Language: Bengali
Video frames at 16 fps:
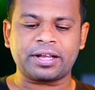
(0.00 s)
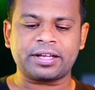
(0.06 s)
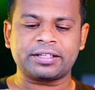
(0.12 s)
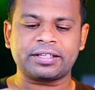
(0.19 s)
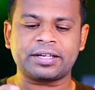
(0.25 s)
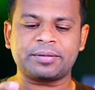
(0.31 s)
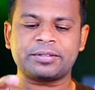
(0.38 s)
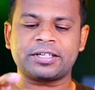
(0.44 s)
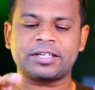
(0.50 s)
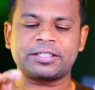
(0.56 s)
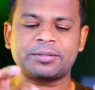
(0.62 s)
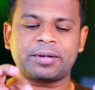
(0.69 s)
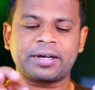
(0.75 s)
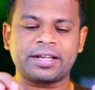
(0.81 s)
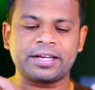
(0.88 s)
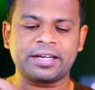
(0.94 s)
এখান থেকে আমি সার্চ
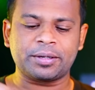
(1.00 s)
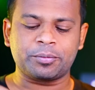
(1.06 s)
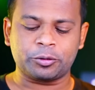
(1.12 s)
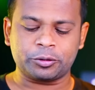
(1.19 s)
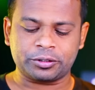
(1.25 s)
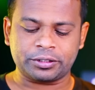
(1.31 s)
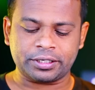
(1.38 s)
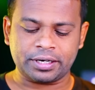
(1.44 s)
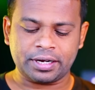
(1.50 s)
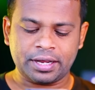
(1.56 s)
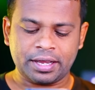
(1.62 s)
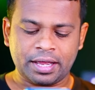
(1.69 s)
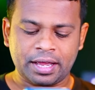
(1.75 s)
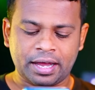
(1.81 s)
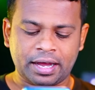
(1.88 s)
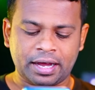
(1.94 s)
বারে গিয়ে লিখবো হচ্ছে
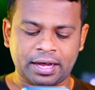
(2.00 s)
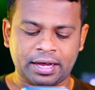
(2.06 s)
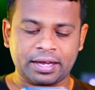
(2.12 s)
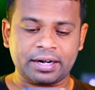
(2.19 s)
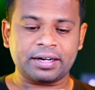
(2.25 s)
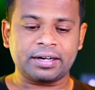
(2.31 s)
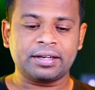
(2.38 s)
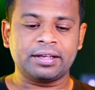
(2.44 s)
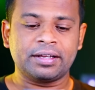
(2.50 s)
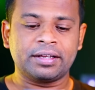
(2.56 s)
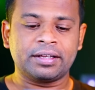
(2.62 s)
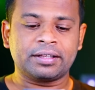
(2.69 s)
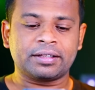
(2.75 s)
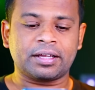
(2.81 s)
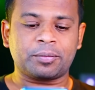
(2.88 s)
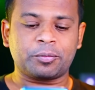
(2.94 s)
আর
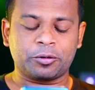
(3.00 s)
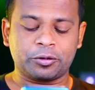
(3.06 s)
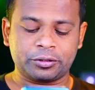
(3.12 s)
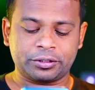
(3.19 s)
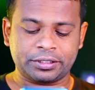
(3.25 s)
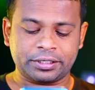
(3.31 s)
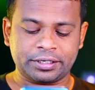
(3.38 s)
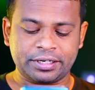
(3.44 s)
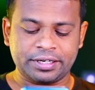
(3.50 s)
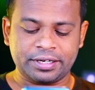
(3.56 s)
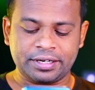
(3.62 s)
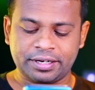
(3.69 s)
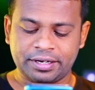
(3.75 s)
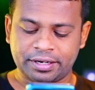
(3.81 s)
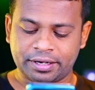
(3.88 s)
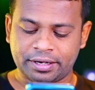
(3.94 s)
তারপর হচ্ছে ই e,